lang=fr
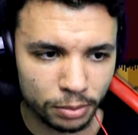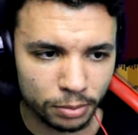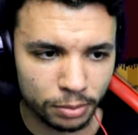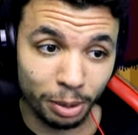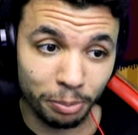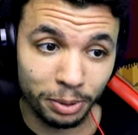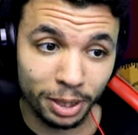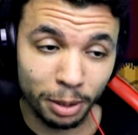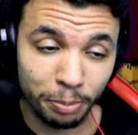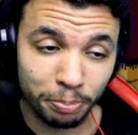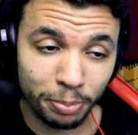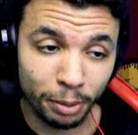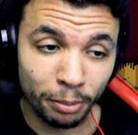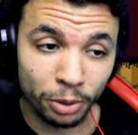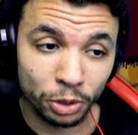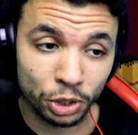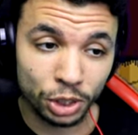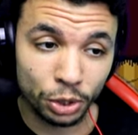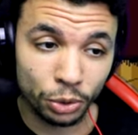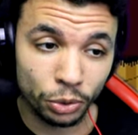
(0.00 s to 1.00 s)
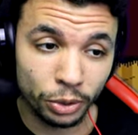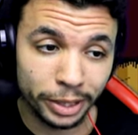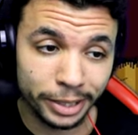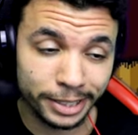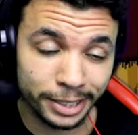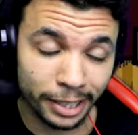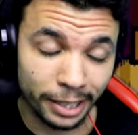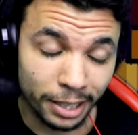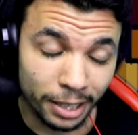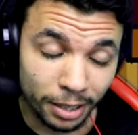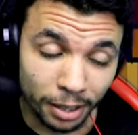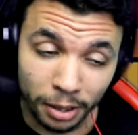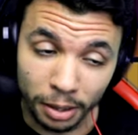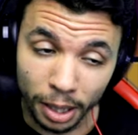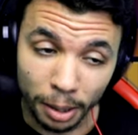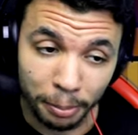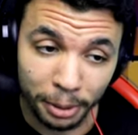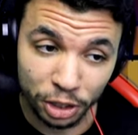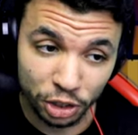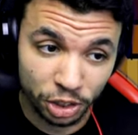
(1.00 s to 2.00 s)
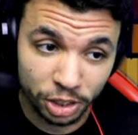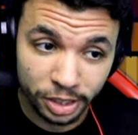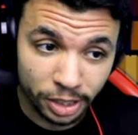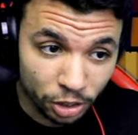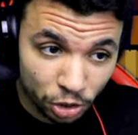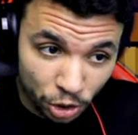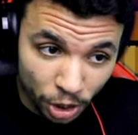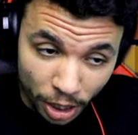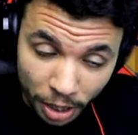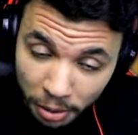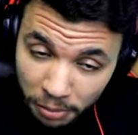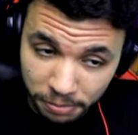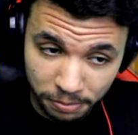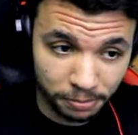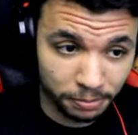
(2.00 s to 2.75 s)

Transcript: Faudrait peut-être pas manger que des céréales, hein. Après, je dis ça, je dis rien.